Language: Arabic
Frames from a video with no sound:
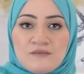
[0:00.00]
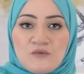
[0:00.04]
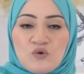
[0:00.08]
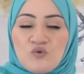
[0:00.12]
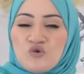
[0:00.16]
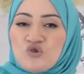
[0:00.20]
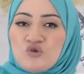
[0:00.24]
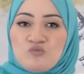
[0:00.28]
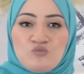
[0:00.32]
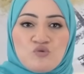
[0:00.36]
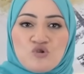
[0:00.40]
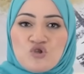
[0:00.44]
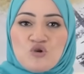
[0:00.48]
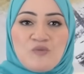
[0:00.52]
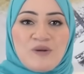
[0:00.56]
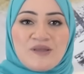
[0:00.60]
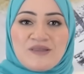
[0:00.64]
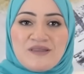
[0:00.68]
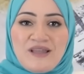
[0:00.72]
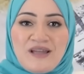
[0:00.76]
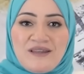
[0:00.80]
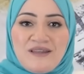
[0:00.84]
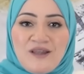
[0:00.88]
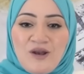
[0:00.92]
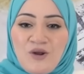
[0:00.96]
ودي المصيبه
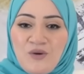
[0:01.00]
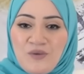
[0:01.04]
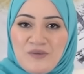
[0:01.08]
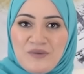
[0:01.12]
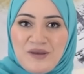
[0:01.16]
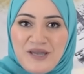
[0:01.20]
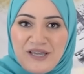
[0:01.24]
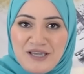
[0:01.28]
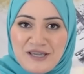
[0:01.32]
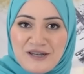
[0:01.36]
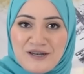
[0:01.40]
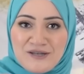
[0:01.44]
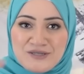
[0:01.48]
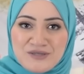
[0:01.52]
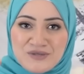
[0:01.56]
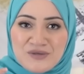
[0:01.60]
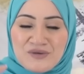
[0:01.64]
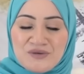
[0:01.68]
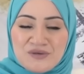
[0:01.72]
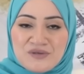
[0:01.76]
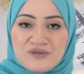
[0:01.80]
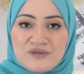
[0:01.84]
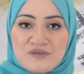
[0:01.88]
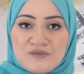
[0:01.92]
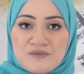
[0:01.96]
الثانيه لو بنحكي
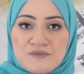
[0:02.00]
الاسرار